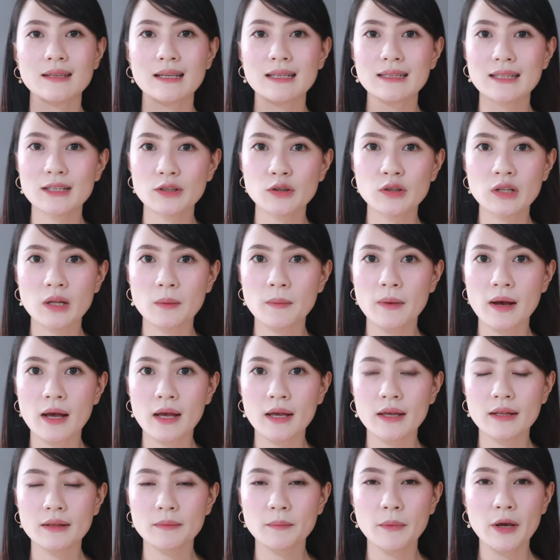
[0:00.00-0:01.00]
Kita nyo
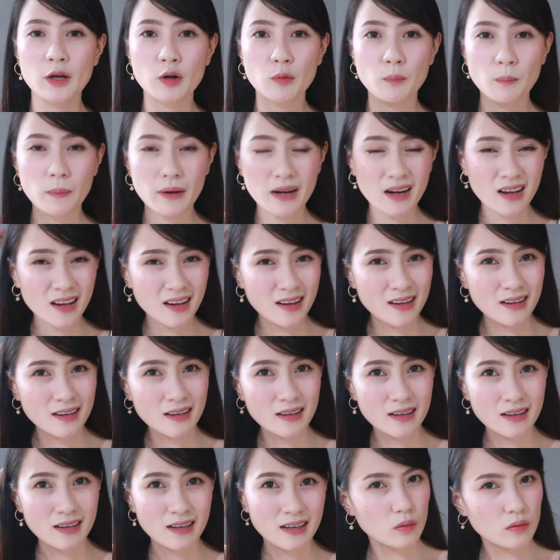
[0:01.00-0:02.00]
naman, meron pa rin,
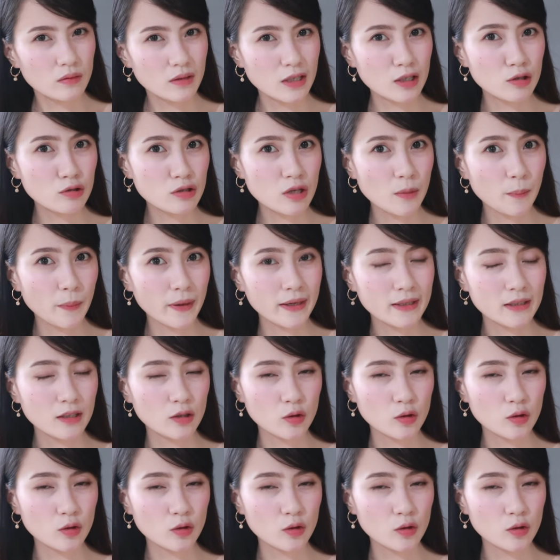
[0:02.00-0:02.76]
dito sa part